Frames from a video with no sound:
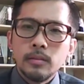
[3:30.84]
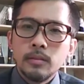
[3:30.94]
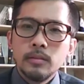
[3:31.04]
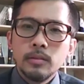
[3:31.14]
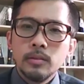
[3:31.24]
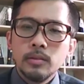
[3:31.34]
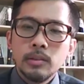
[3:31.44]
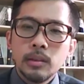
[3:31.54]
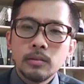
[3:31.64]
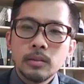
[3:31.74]
啊，有人
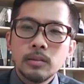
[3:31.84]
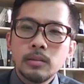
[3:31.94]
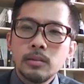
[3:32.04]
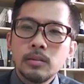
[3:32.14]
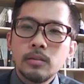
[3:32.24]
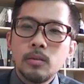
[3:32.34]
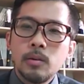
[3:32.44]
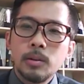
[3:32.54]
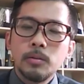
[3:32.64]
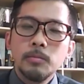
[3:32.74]
知道这个
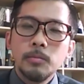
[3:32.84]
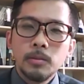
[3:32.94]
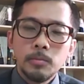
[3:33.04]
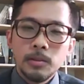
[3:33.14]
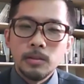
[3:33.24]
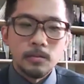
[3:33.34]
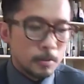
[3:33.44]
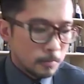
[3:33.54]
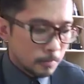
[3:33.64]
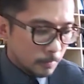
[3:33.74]
万花筒里面有几片镜子
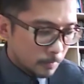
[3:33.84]
吗？